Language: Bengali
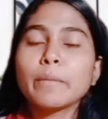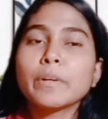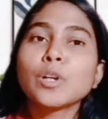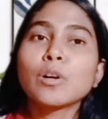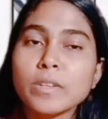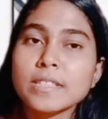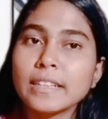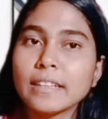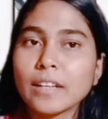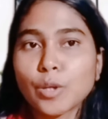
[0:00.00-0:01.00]
এবার তোমার
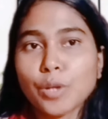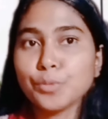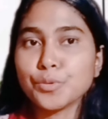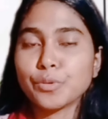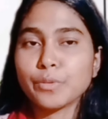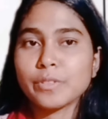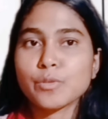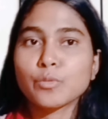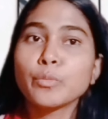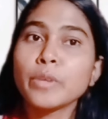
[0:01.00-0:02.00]
সেন্টারে ধরো দুজন
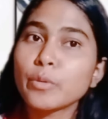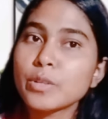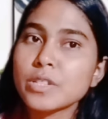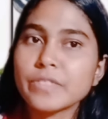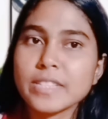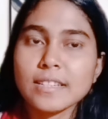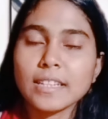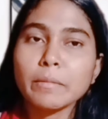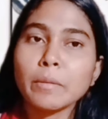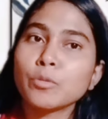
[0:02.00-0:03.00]
রয়েছে তুমি রয়েছে ফার্স্ট
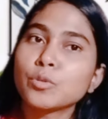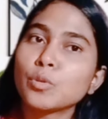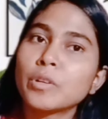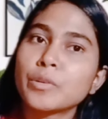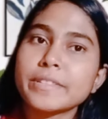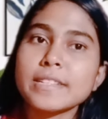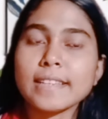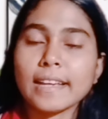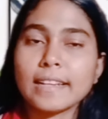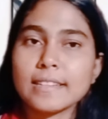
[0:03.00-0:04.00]
এনএম এবং তোমার রয়েছে
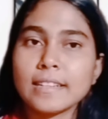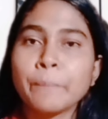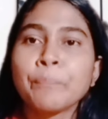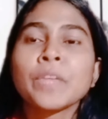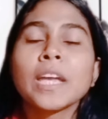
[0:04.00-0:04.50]
সেকেন্ড এনএম